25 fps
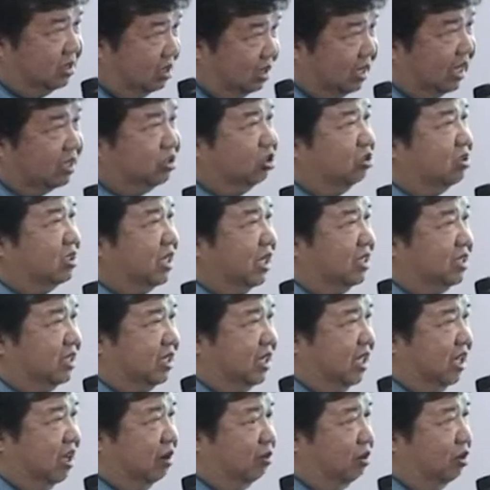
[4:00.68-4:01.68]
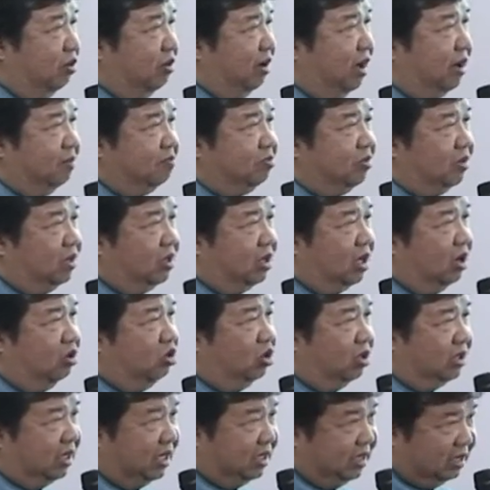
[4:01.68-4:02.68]
ซึ่งน่าสนใจทีเดียวเพราะว่าเขาล
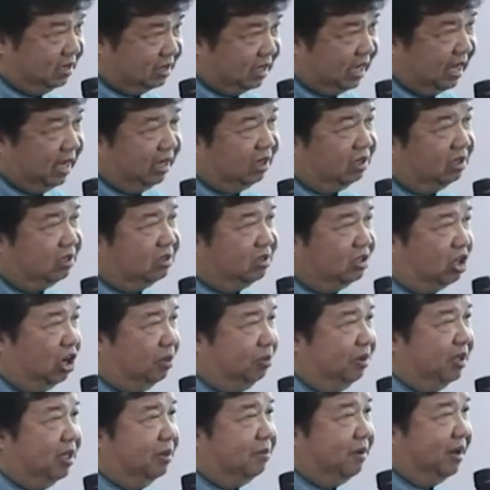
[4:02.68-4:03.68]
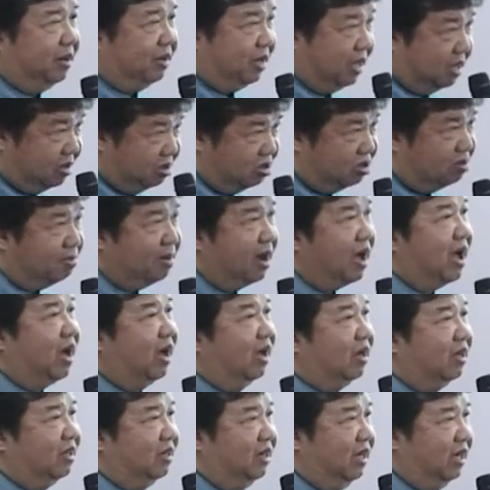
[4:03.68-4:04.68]
ดค่าใช้จ่ายต่อผลิตภัณฑ์ได้เยอะมาก
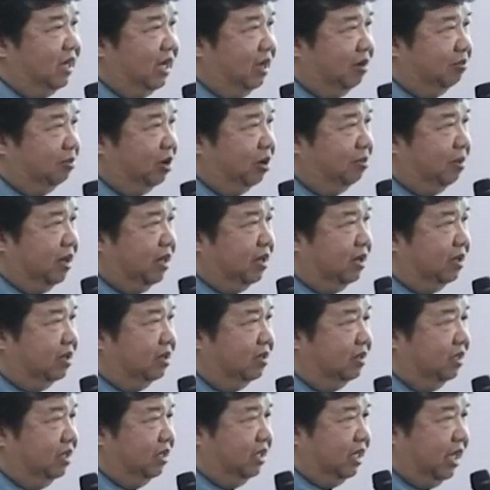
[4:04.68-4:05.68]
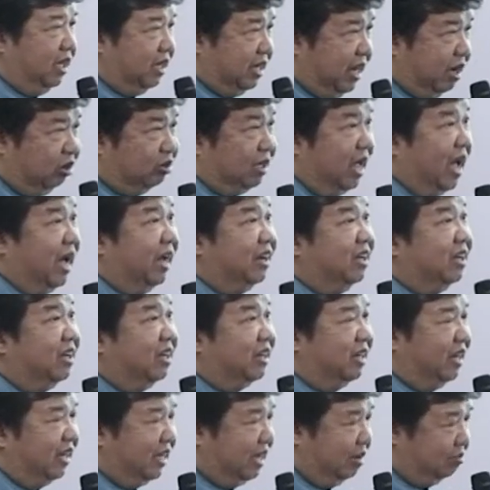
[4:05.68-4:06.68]
นะครับก็เป็นอีกแนวทางหนึ่ง
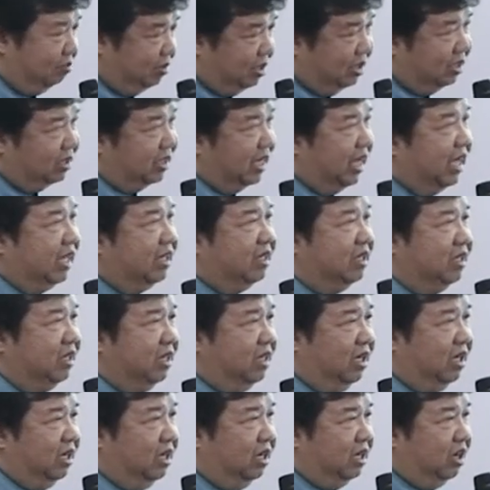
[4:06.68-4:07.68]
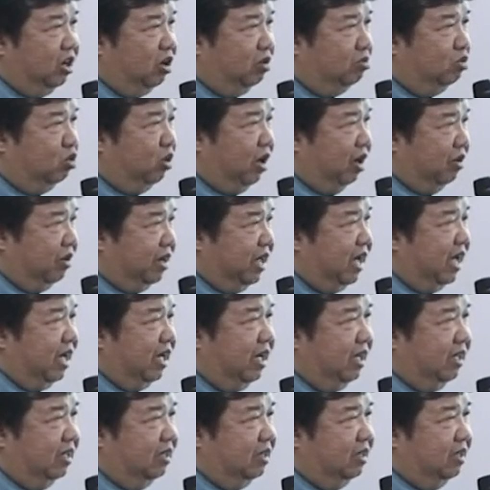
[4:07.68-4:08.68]
นะครับที่ใช้ข้อมูลเหล่านี้
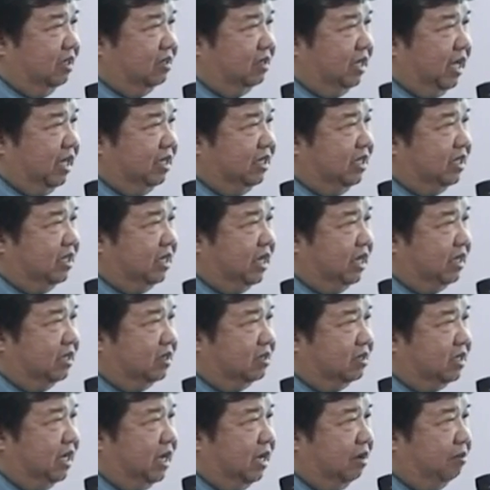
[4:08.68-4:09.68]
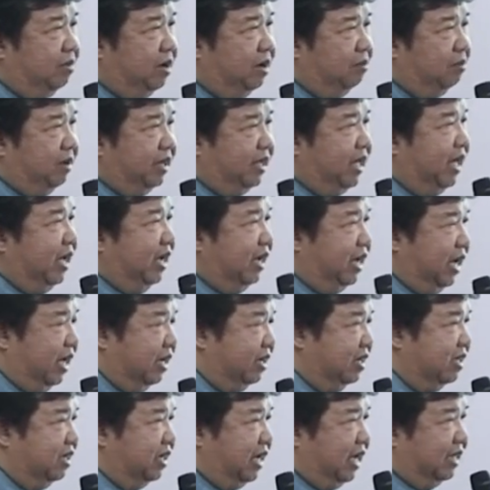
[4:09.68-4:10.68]
แต่ที่จะจะมาไปแข่งขัน
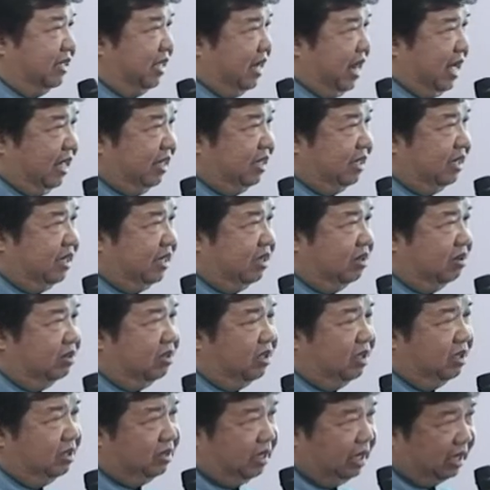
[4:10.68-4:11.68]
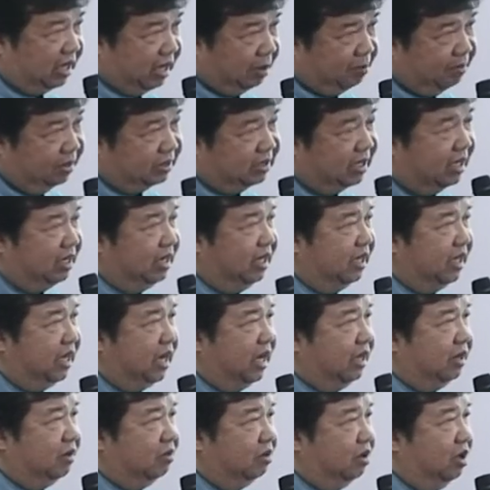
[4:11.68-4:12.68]
เรื่องการตลาดอย่างเดียวแต่กลับมาใช้ใน
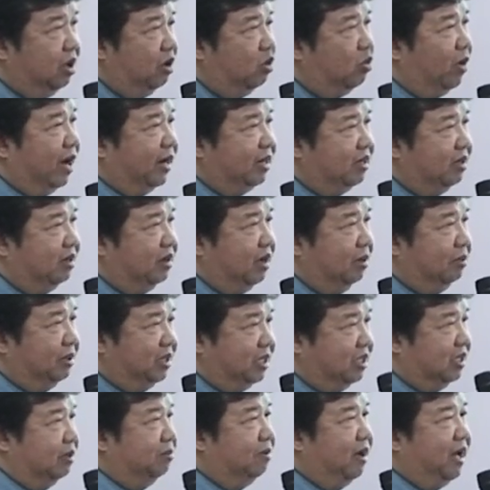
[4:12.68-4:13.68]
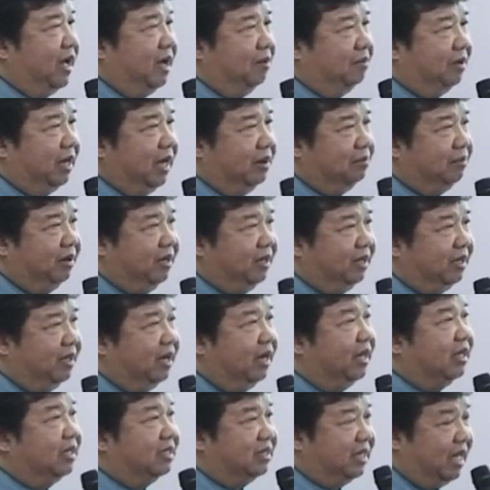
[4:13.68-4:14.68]
การวัดประสิทธิภาพการผลิตอะ
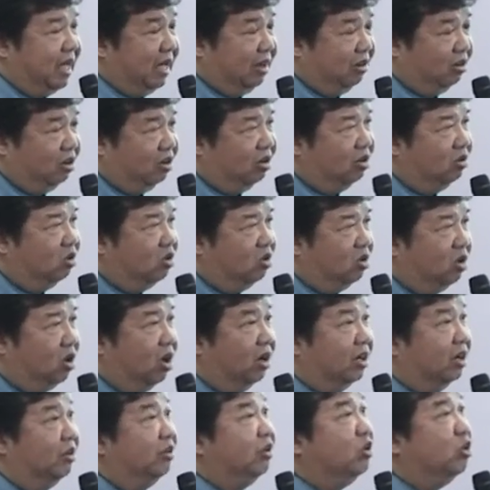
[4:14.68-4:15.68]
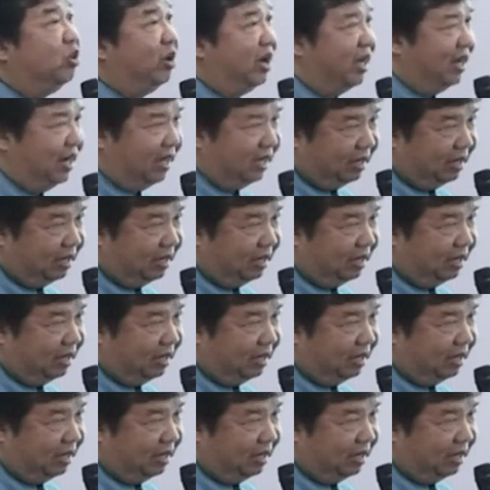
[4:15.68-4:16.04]
ไรต่างๆขององค์กรเขาด้วย